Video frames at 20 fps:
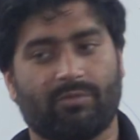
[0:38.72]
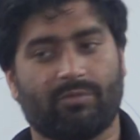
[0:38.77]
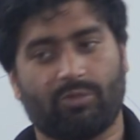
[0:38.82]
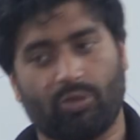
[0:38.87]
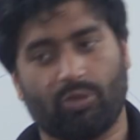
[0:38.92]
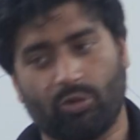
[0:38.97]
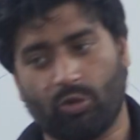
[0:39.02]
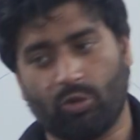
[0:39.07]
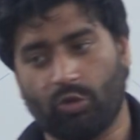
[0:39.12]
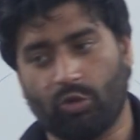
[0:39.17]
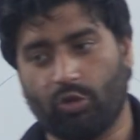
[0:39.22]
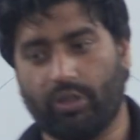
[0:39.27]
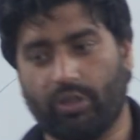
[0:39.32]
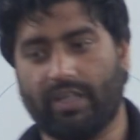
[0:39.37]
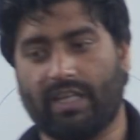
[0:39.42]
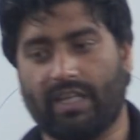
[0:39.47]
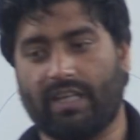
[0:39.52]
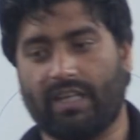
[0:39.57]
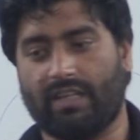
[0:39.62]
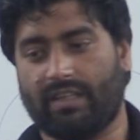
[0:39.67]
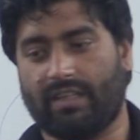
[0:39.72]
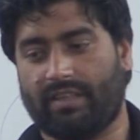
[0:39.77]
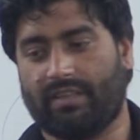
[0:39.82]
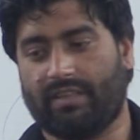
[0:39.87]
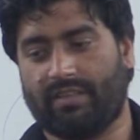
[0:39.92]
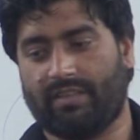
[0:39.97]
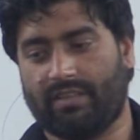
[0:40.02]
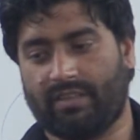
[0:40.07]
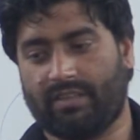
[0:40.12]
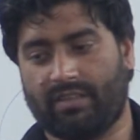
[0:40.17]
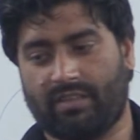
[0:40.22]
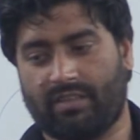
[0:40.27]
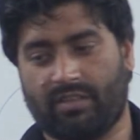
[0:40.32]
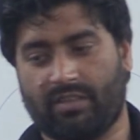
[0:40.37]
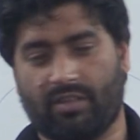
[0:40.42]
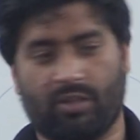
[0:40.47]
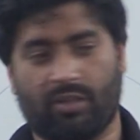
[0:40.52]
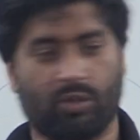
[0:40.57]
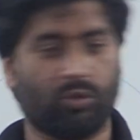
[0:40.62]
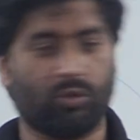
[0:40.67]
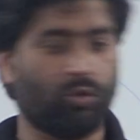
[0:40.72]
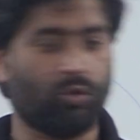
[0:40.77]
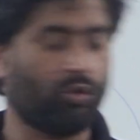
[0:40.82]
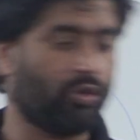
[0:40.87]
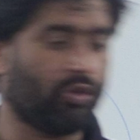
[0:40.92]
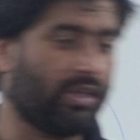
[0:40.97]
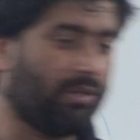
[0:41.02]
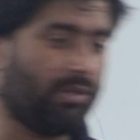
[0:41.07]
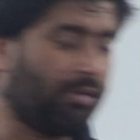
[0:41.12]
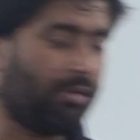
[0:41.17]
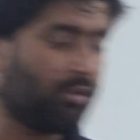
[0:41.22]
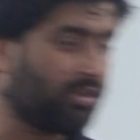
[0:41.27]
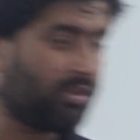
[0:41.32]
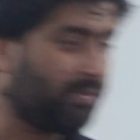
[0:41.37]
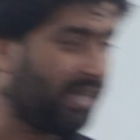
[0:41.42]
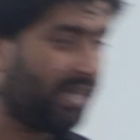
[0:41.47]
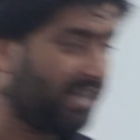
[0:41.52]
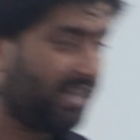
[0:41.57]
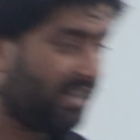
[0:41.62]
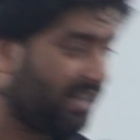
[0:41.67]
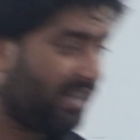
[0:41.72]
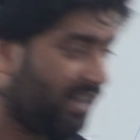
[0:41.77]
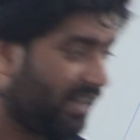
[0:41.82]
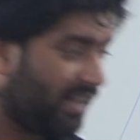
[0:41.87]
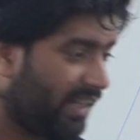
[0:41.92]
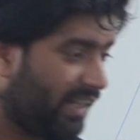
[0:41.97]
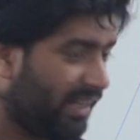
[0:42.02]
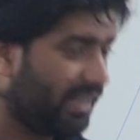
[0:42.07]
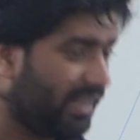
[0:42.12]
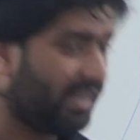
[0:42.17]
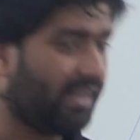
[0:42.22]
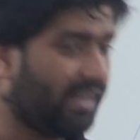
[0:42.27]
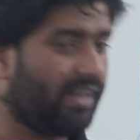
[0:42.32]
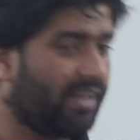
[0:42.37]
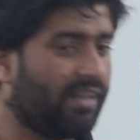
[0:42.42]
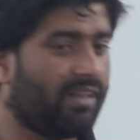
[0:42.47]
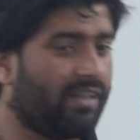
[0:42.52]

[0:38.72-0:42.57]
तो दोनों निकालना है और दोनों के अबाउट सिमेट्रिकल नहीं है